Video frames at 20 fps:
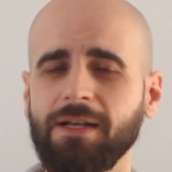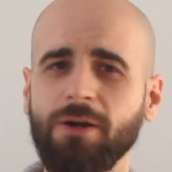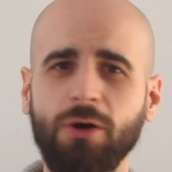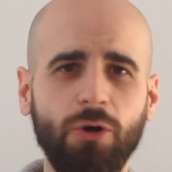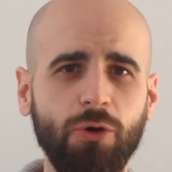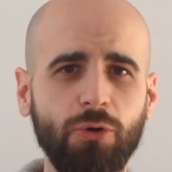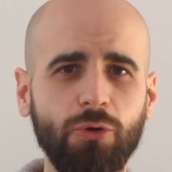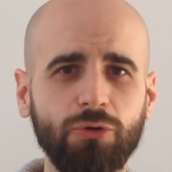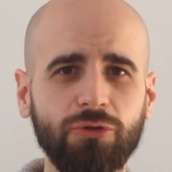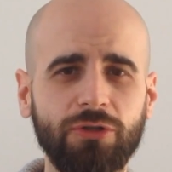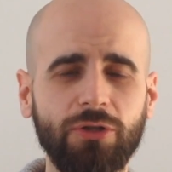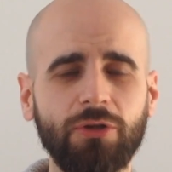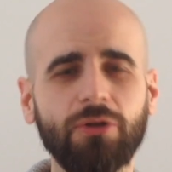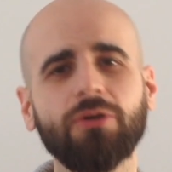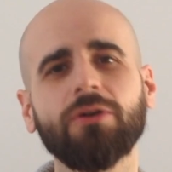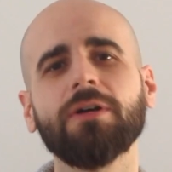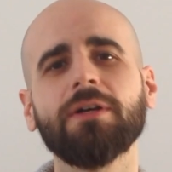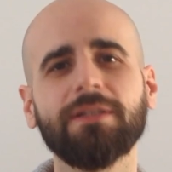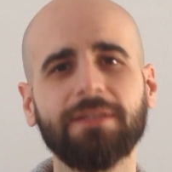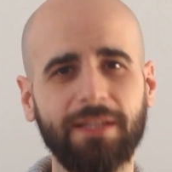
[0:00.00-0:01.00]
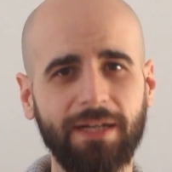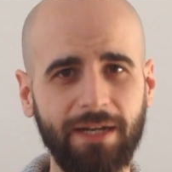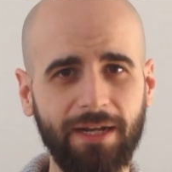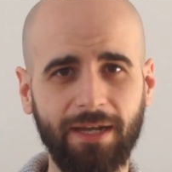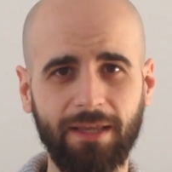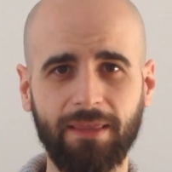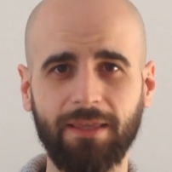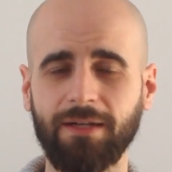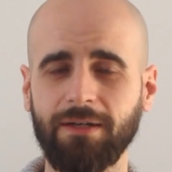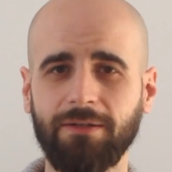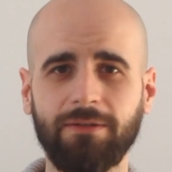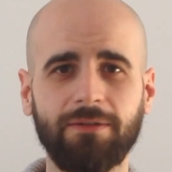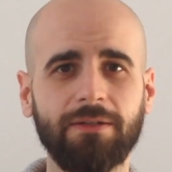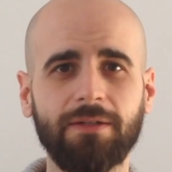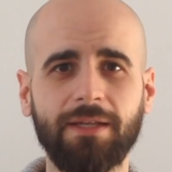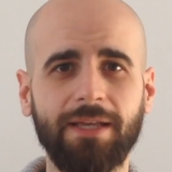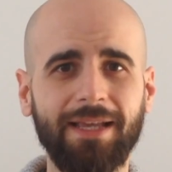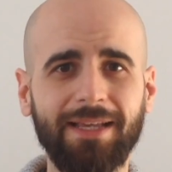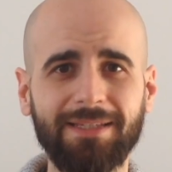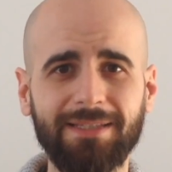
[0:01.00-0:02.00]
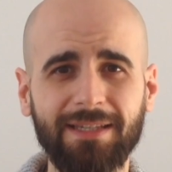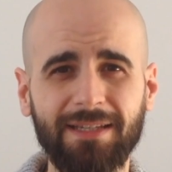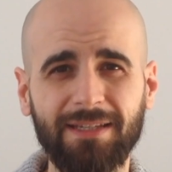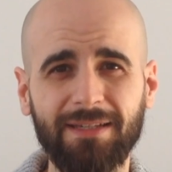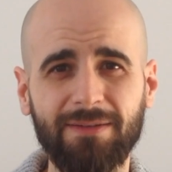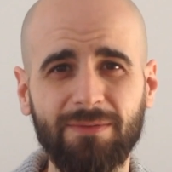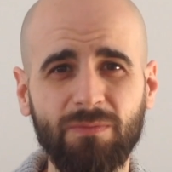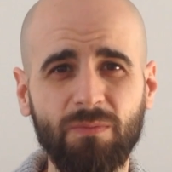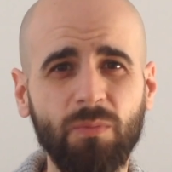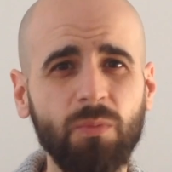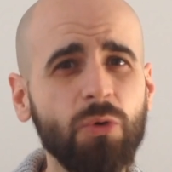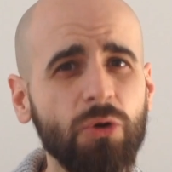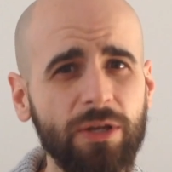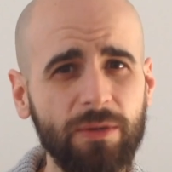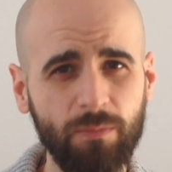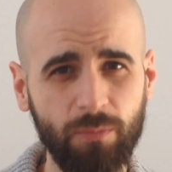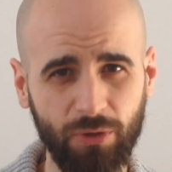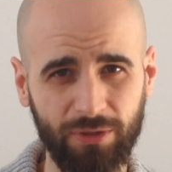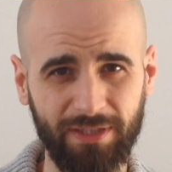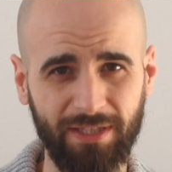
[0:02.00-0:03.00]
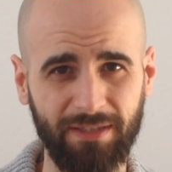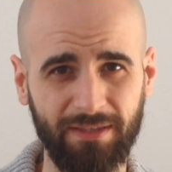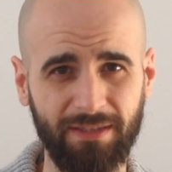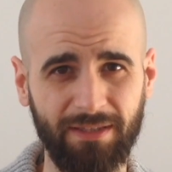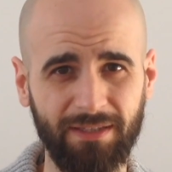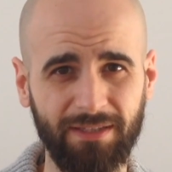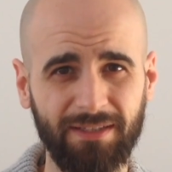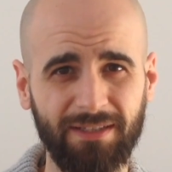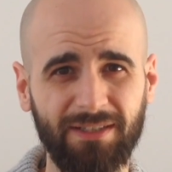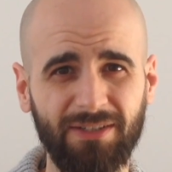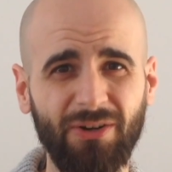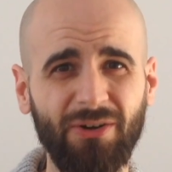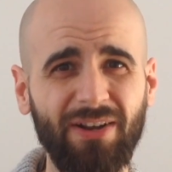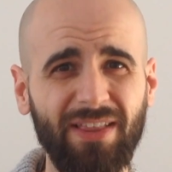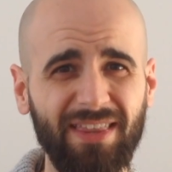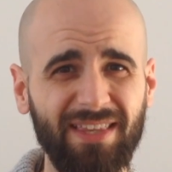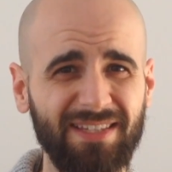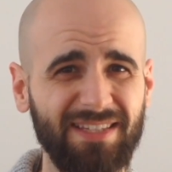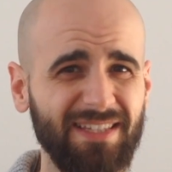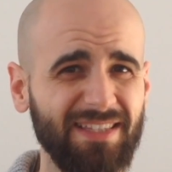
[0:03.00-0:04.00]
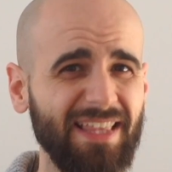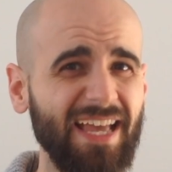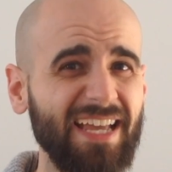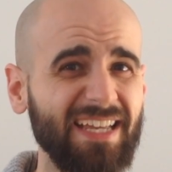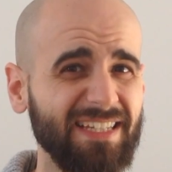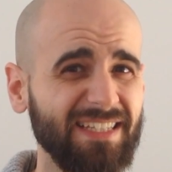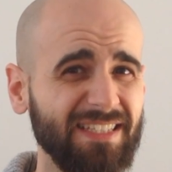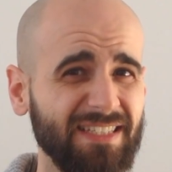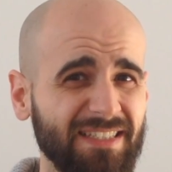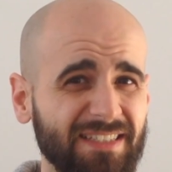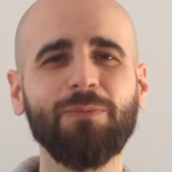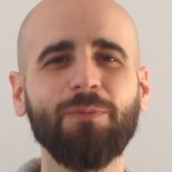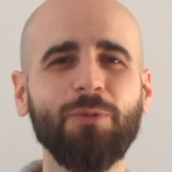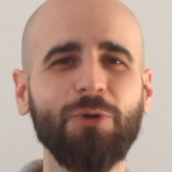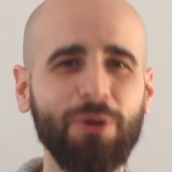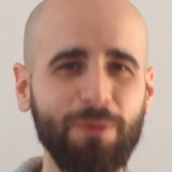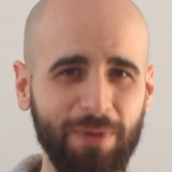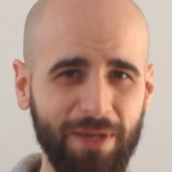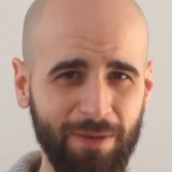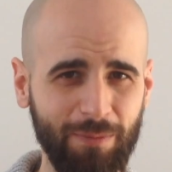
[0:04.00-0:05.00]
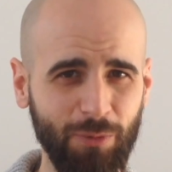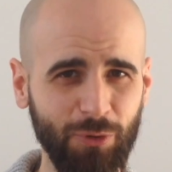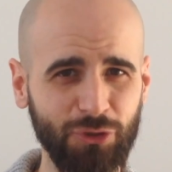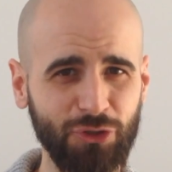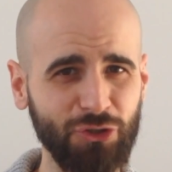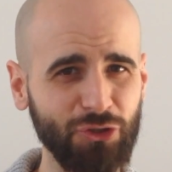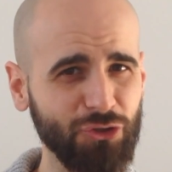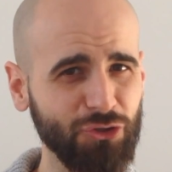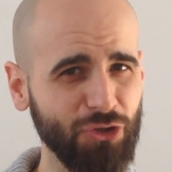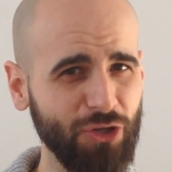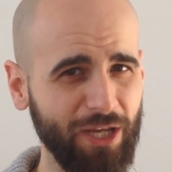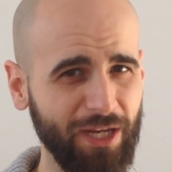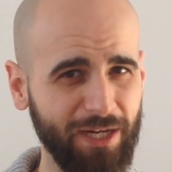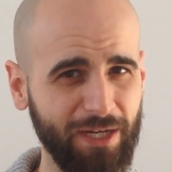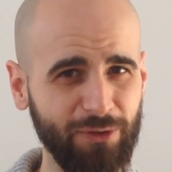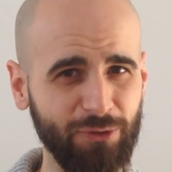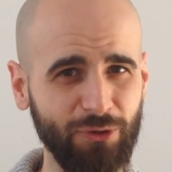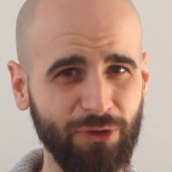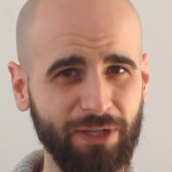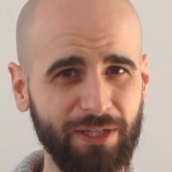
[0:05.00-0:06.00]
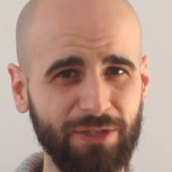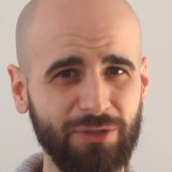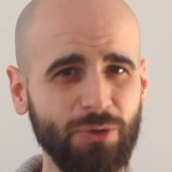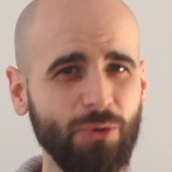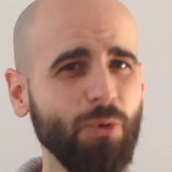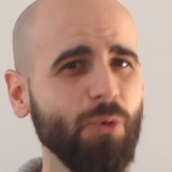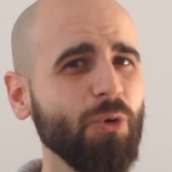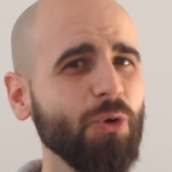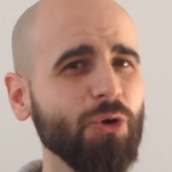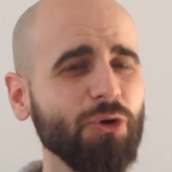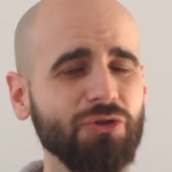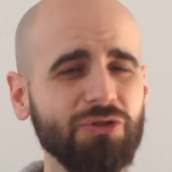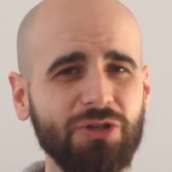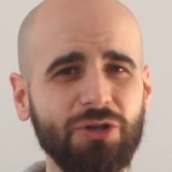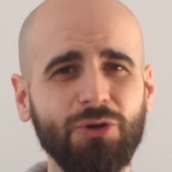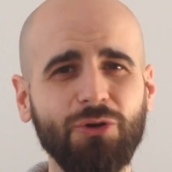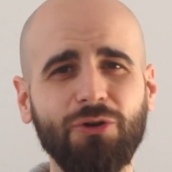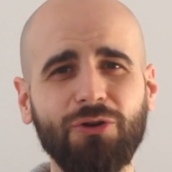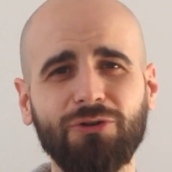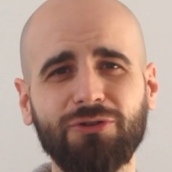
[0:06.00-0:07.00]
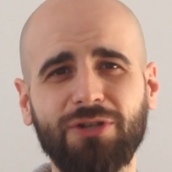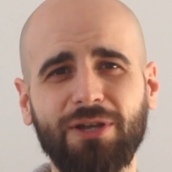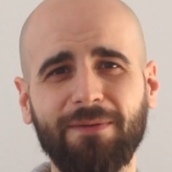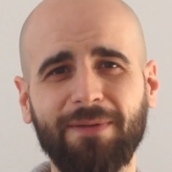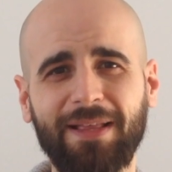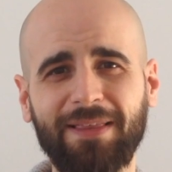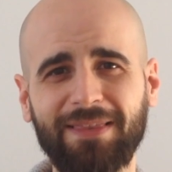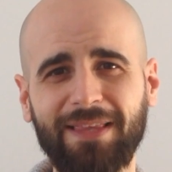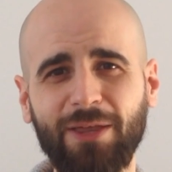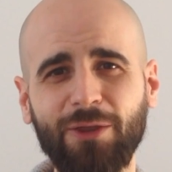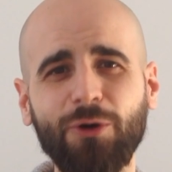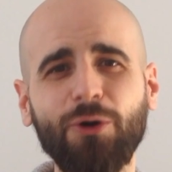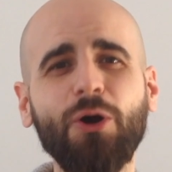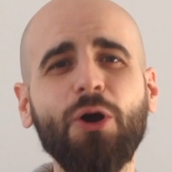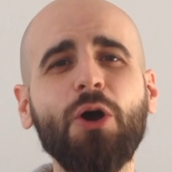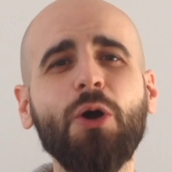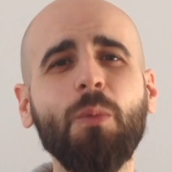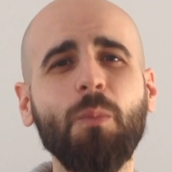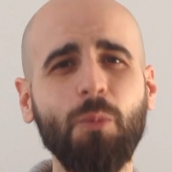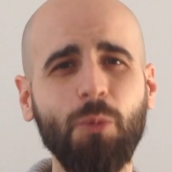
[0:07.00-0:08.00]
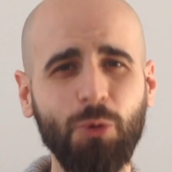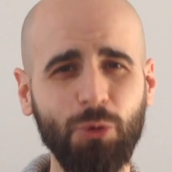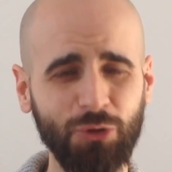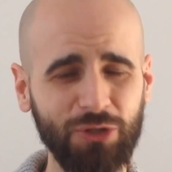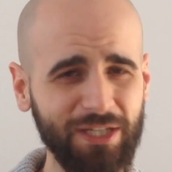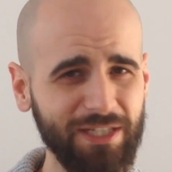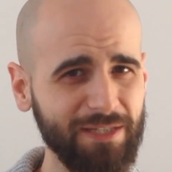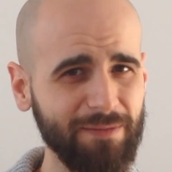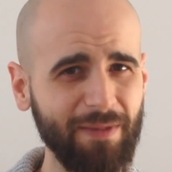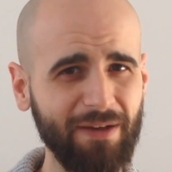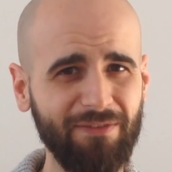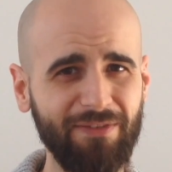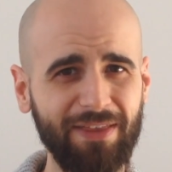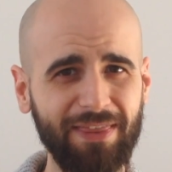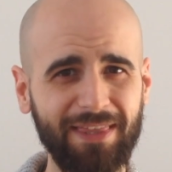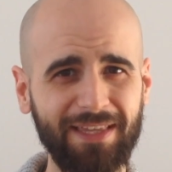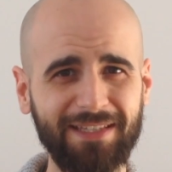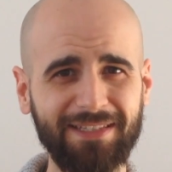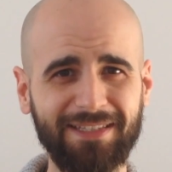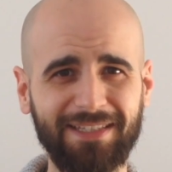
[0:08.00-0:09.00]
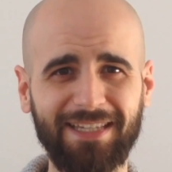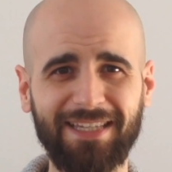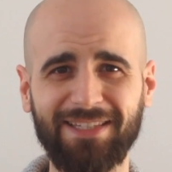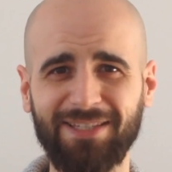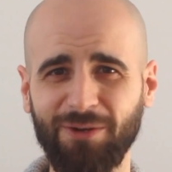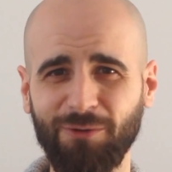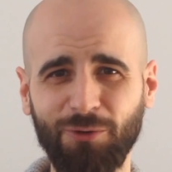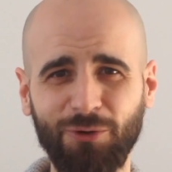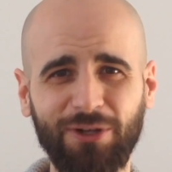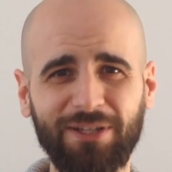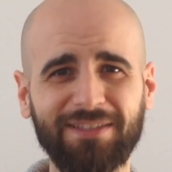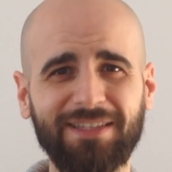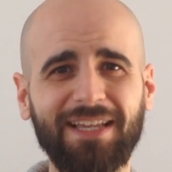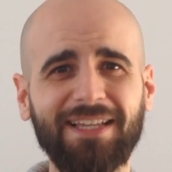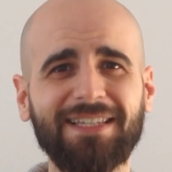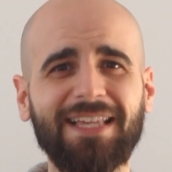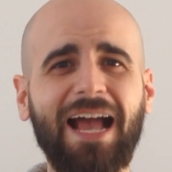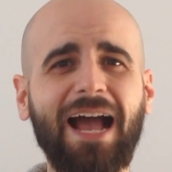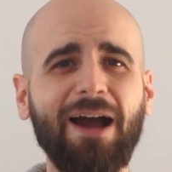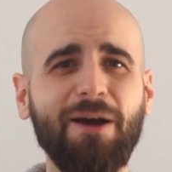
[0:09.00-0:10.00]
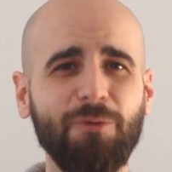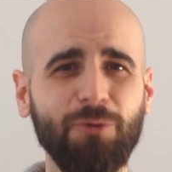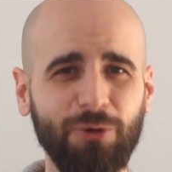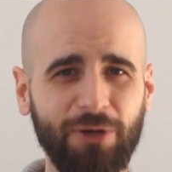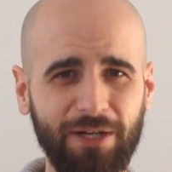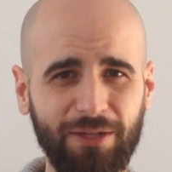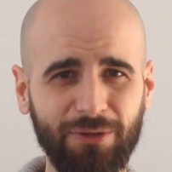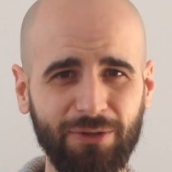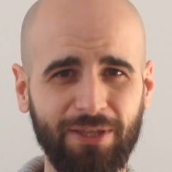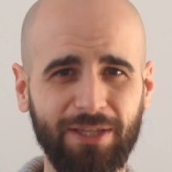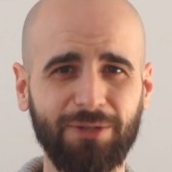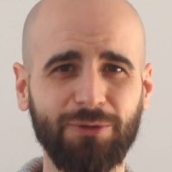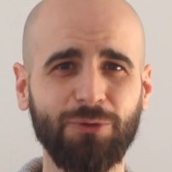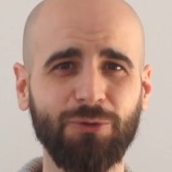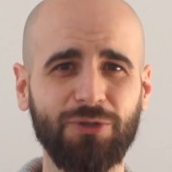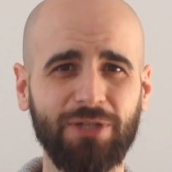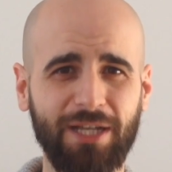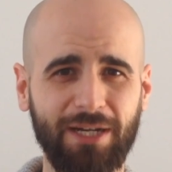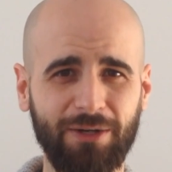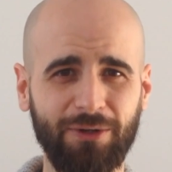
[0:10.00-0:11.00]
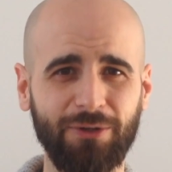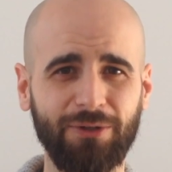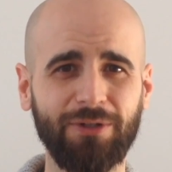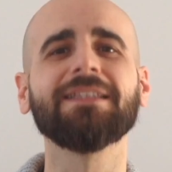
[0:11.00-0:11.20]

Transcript: Os guste o no, tenéis que hacerlo. Es muy importante. Lo necesitáis. Muy bien, vosotros sois escritores. Un consejo que os habrán dado muchísimas veces y seguro que estáis aburridos de escucharlo.